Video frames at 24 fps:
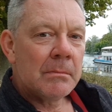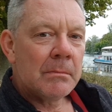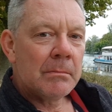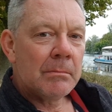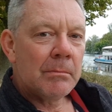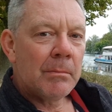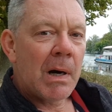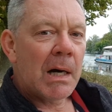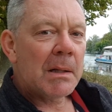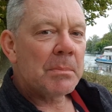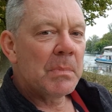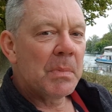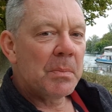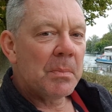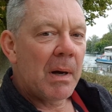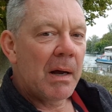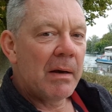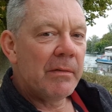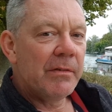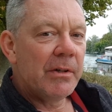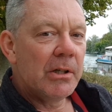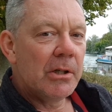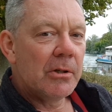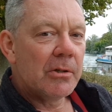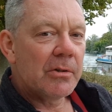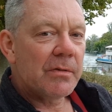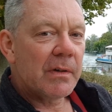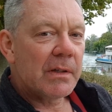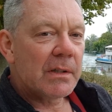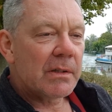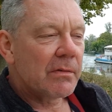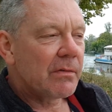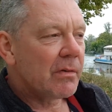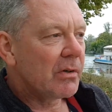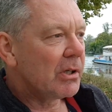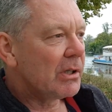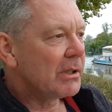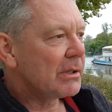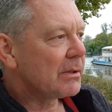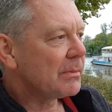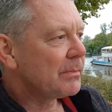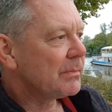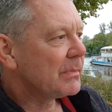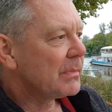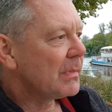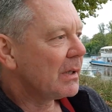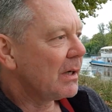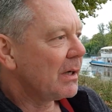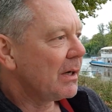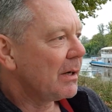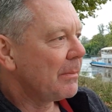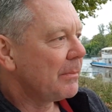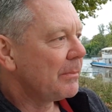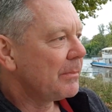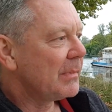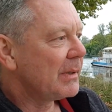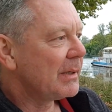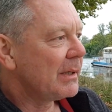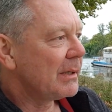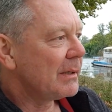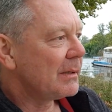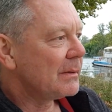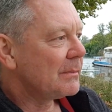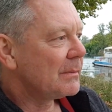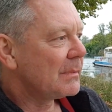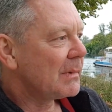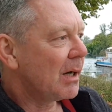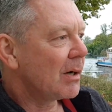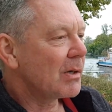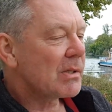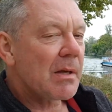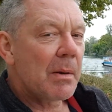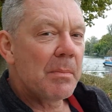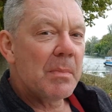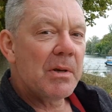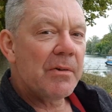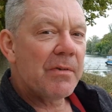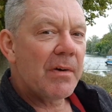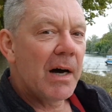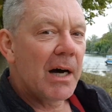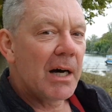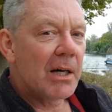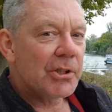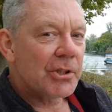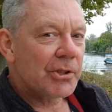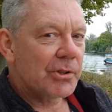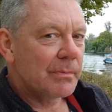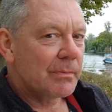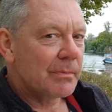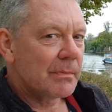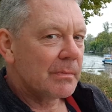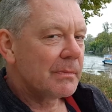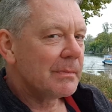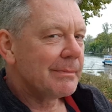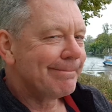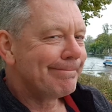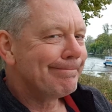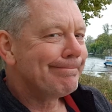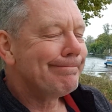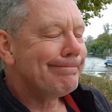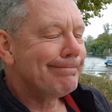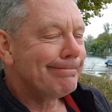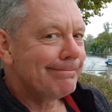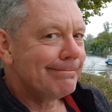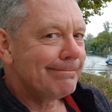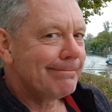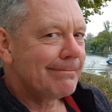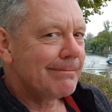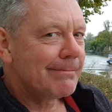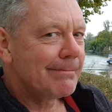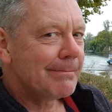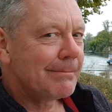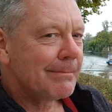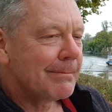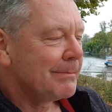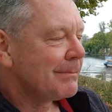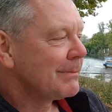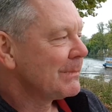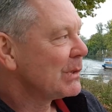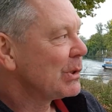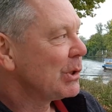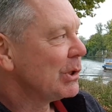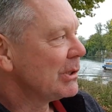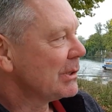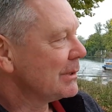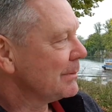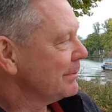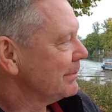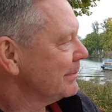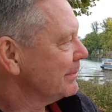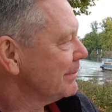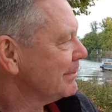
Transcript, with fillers: Macht mit meinen Videos, was ihr wollt. Ja. Außer mich verarschen. Tschüss.